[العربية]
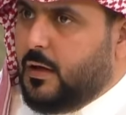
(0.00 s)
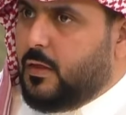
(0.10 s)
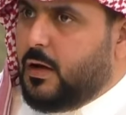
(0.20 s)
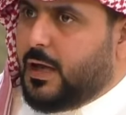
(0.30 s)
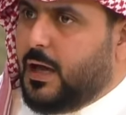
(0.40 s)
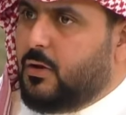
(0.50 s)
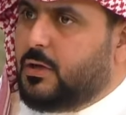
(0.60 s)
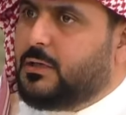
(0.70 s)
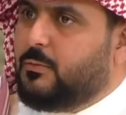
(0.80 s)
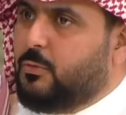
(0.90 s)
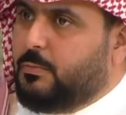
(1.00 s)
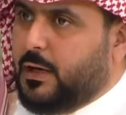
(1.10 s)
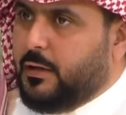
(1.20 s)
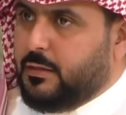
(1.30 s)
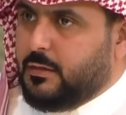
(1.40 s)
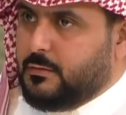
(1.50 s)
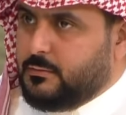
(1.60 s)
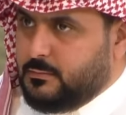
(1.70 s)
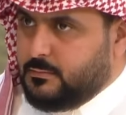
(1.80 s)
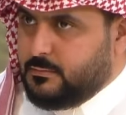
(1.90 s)
هذول كانوا يدعمون بعض
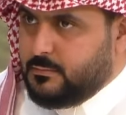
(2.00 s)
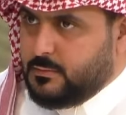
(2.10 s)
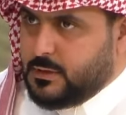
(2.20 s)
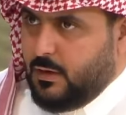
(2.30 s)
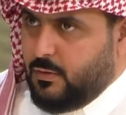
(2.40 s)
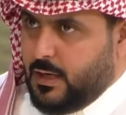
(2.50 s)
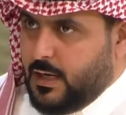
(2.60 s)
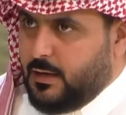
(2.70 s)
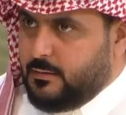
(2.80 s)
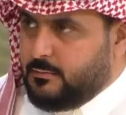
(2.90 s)
حلو صح ولا لا؟